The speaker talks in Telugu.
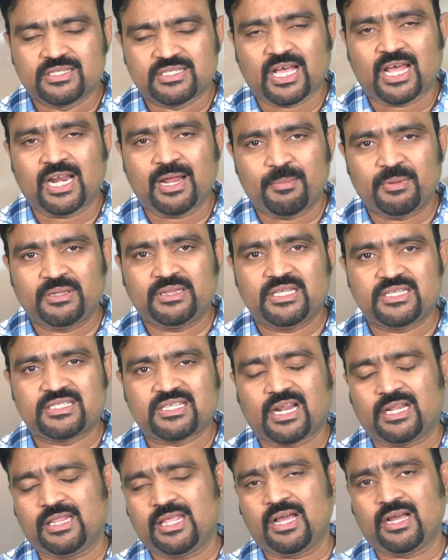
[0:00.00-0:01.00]
చాలామంది
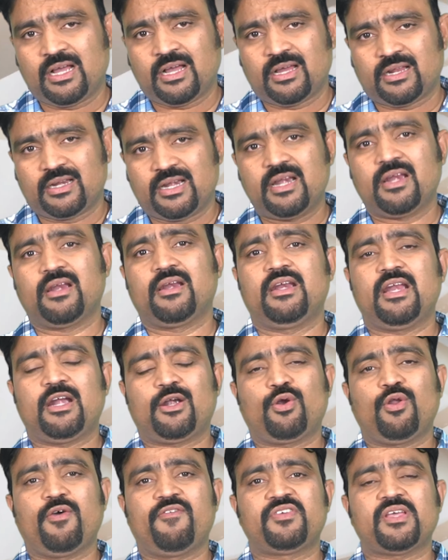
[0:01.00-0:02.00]
సరదాగా
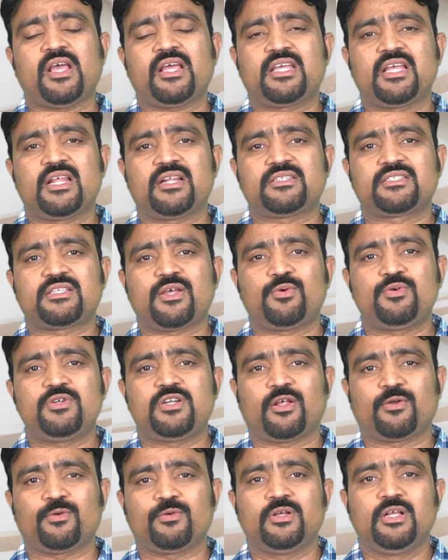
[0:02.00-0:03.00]
నెట్లో వ్యాఖ్యానిస్తూ
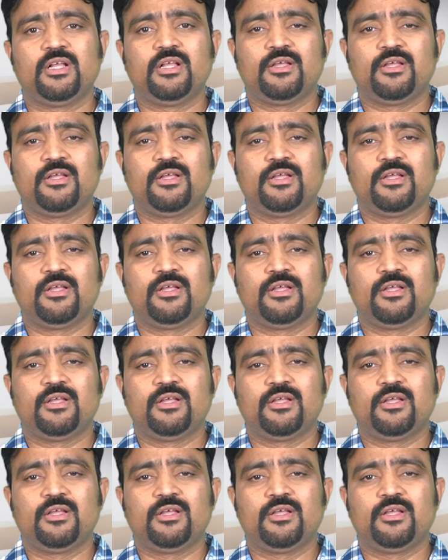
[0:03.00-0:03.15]
ఉంటారు